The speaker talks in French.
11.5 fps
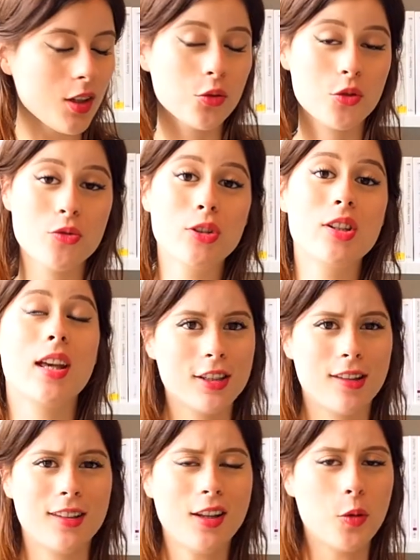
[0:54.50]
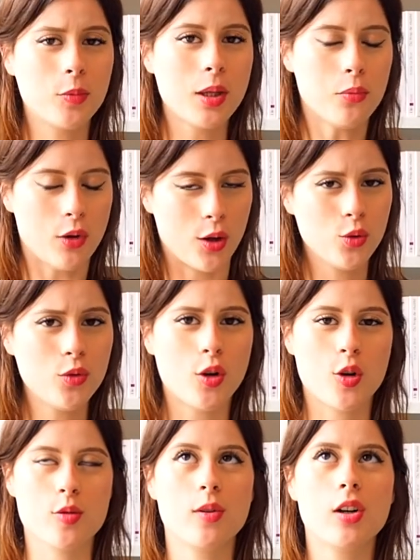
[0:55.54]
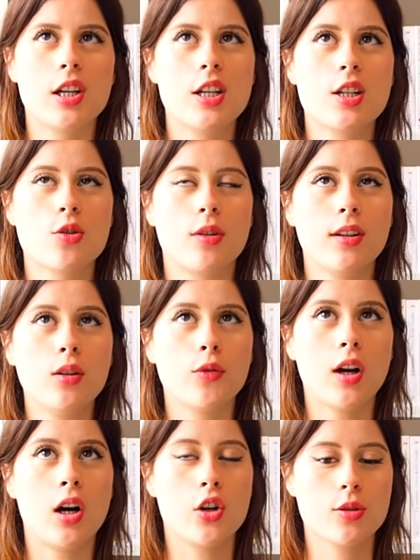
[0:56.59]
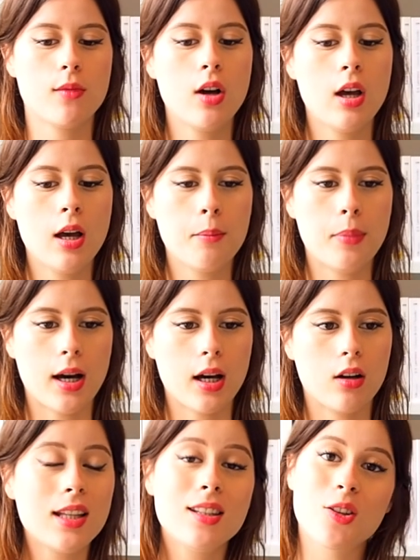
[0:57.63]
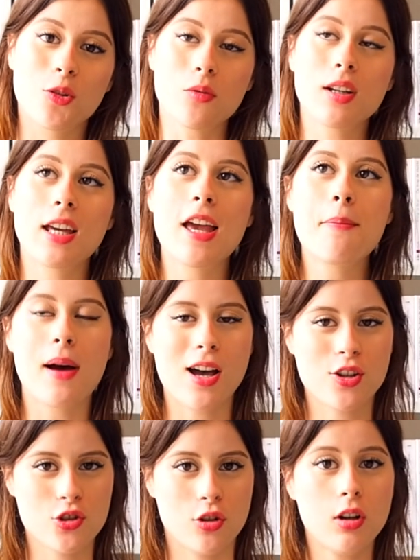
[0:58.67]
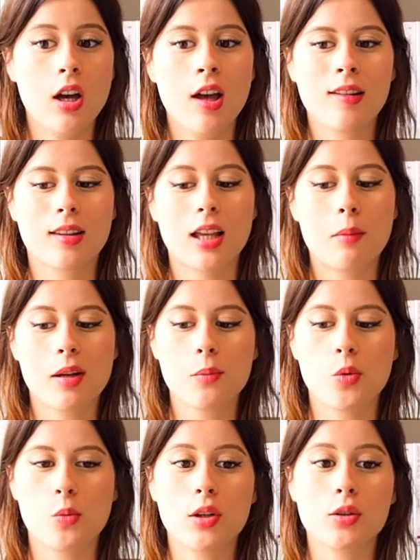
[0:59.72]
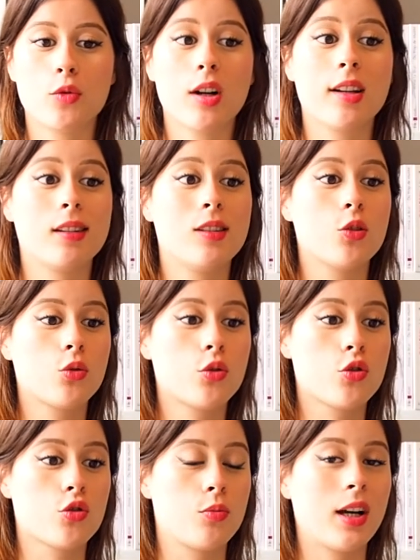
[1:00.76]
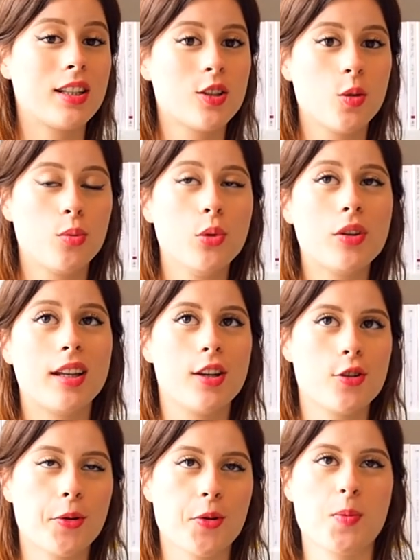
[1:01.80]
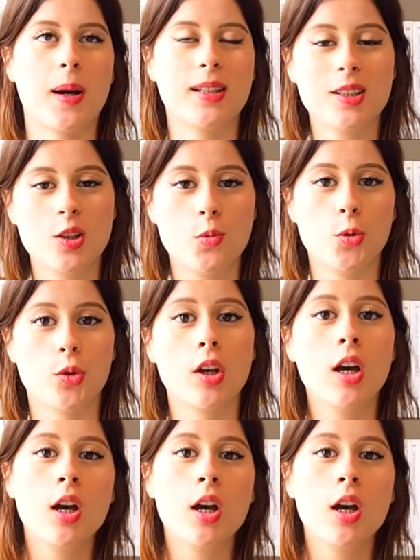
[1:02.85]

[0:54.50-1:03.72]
Donc je vous disais, j'ai décidé d'opter pour un nouveau rangement et j'ai choisi de faire un rangement par édition et par genre. Ce sera un moyen pour moi de voir les éditions que je pratique le plus et les genres que je pratique le plus.